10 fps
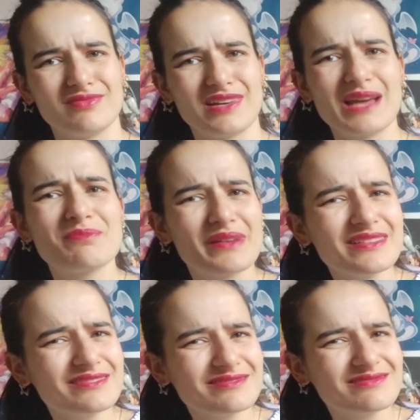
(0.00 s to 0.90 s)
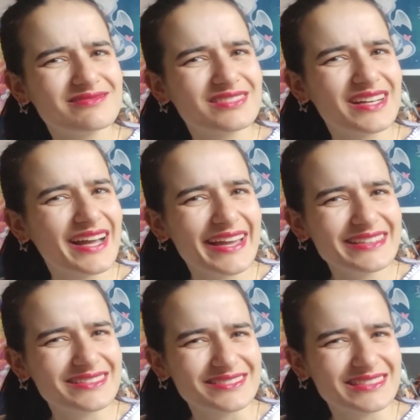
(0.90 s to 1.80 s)
lapin
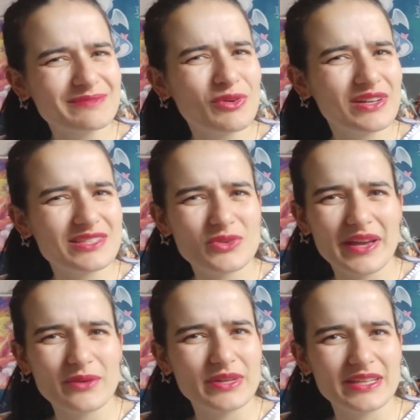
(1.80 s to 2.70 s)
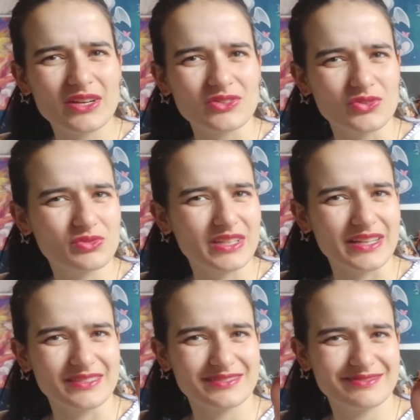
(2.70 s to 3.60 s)
reine Il manque les oreilles ou les cornes en tout cas.